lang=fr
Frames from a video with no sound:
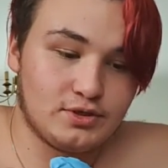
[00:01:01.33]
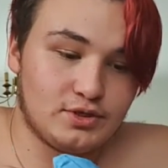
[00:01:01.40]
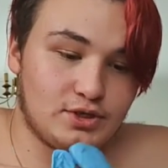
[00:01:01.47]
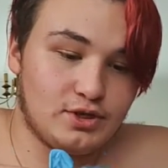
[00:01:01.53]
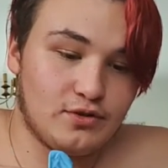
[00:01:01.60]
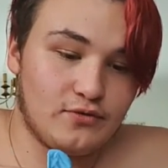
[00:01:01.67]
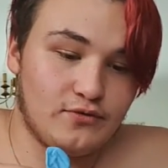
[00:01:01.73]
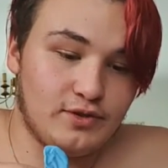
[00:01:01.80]

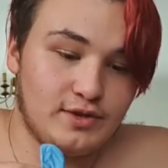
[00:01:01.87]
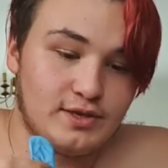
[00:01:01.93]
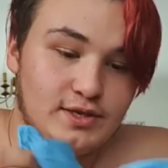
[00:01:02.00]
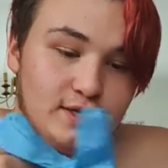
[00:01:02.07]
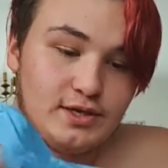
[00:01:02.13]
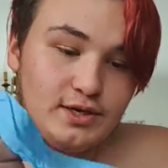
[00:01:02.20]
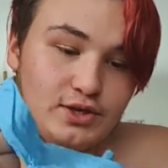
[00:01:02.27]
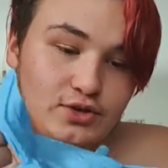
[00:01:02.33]
j'ai envie de
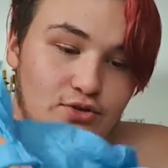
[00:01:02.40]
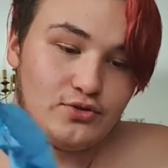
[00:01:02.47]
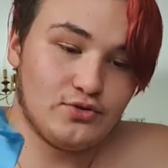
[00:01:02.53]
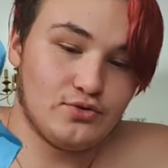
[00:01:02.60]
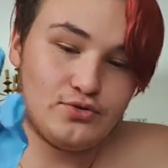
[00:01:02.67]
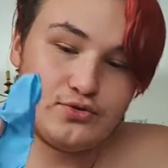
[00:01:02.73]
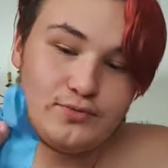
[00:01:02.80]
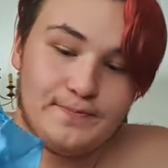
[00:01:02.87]
dire
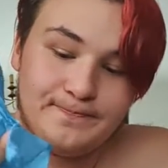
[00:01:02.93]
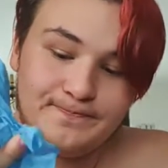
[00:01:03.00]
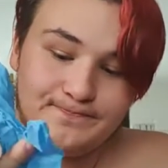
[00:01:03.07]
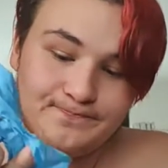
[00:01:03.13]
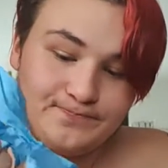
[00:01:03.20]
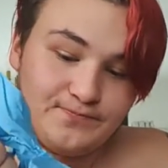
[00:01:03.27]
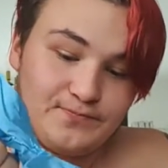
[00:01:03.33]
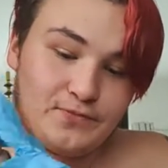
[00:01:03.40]
que
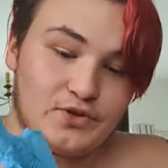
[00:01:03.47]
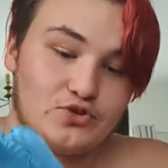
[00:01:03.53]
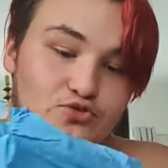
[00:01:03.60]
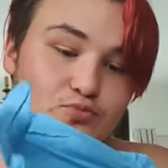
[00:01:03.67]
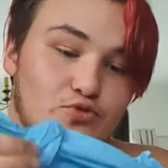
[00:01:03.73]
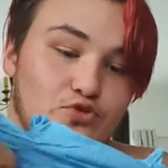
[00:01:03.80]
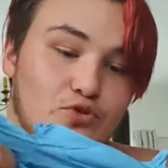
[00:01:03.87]
je me